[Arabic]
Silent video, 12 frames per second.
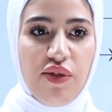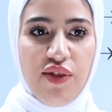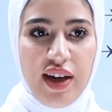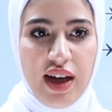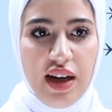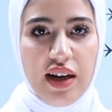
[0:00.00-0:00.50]

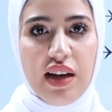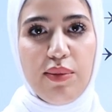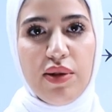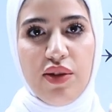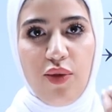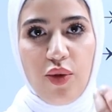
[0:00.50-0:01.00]
الفعل اللي
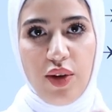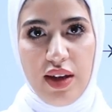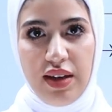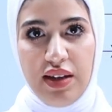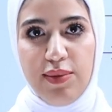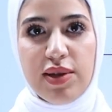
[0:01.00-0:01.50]
بضيف له
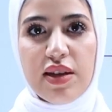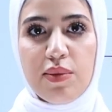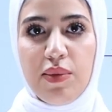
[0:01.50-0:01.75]
ايدي بصير